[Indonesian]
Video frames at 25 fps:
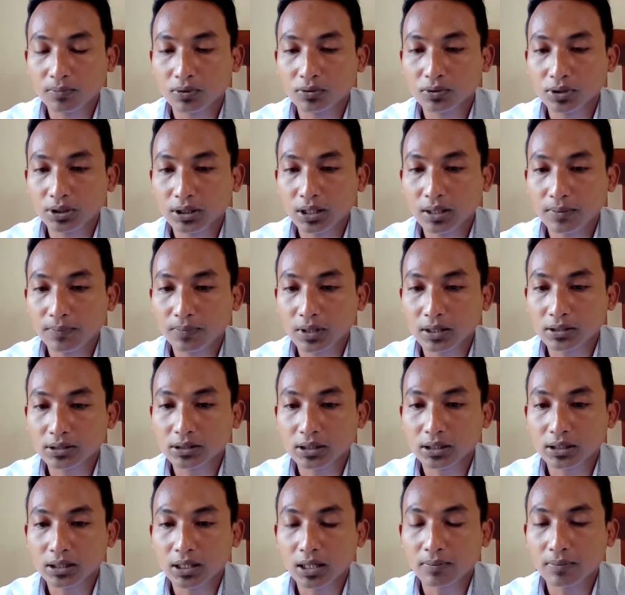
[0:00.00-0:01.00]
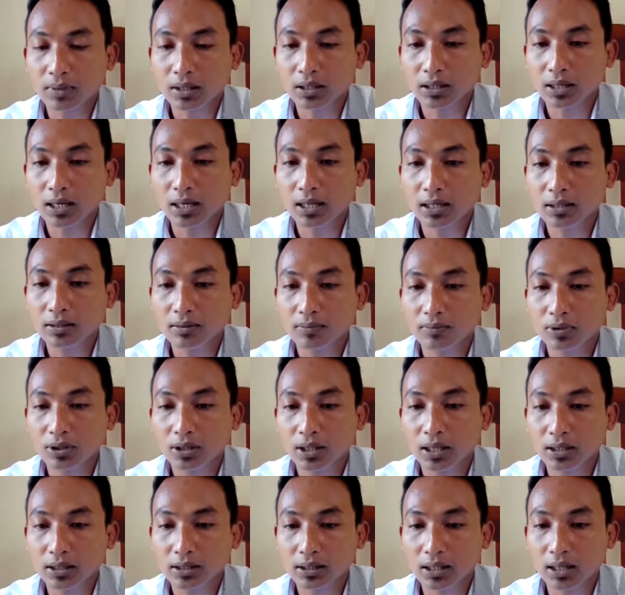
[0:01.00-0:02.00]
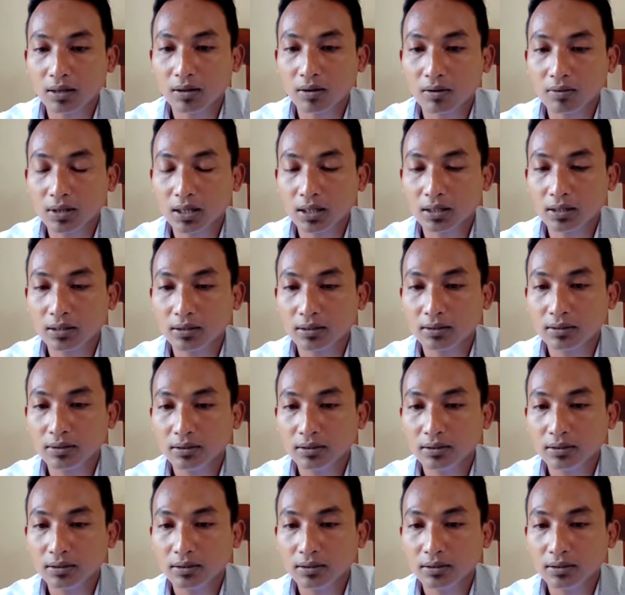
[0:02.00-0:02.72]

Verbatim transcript: buktinya berhasil kita amankan, kemudian kita lakukan